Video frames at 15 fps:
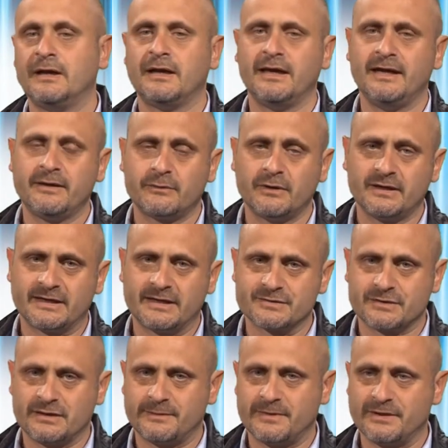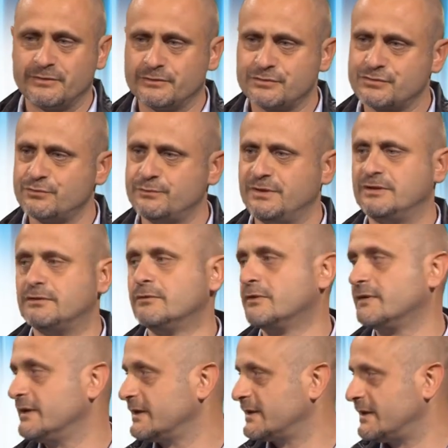e in quel caso l'abbandono subito è una
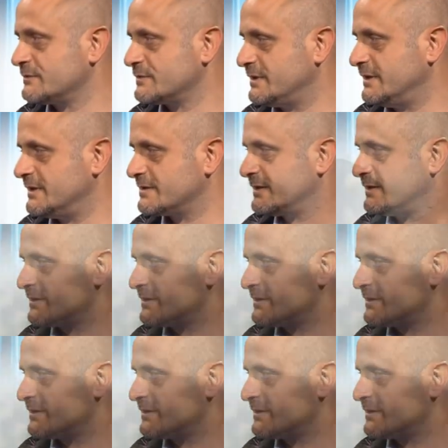delle cause di ansia